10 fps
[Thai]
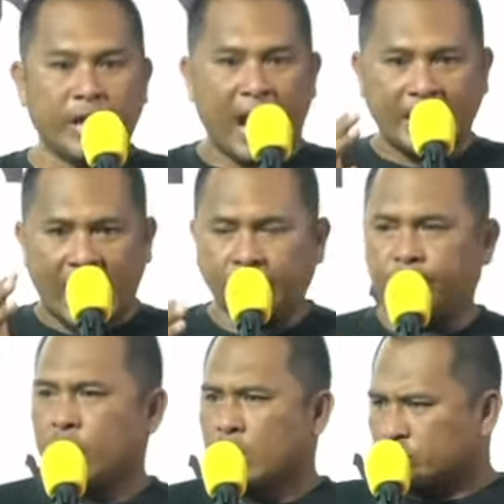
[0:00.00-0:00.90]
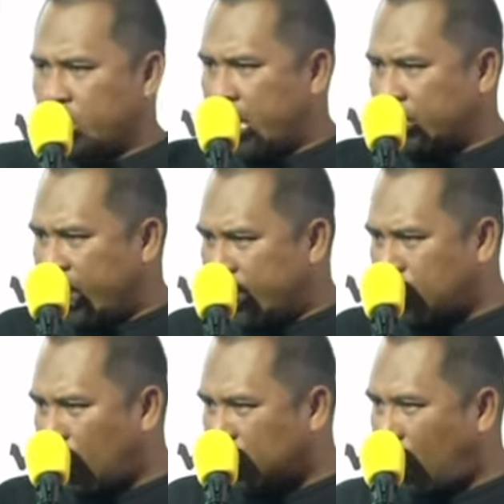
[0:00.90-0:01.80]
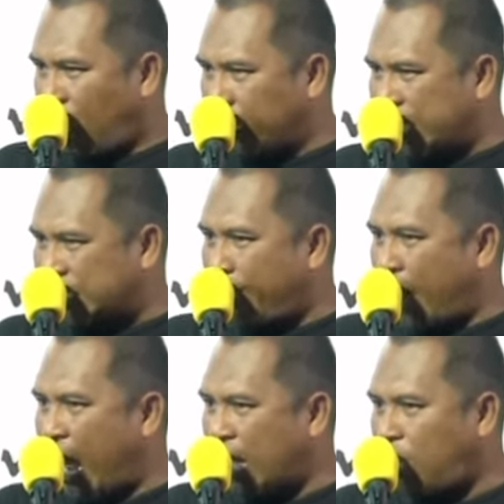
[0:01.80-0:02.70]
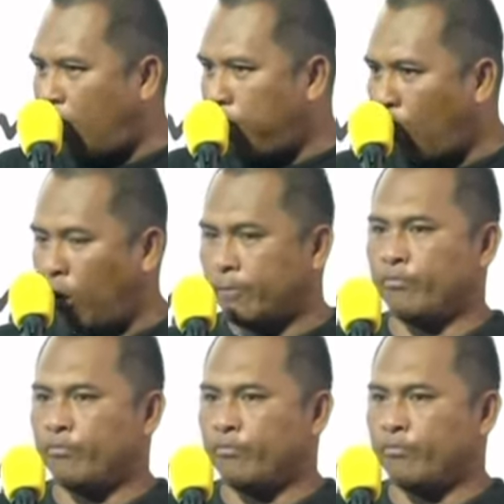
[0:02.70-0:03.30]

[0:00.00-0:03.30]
ดังนั้นสิ่งที่สสในสภาต้องพูด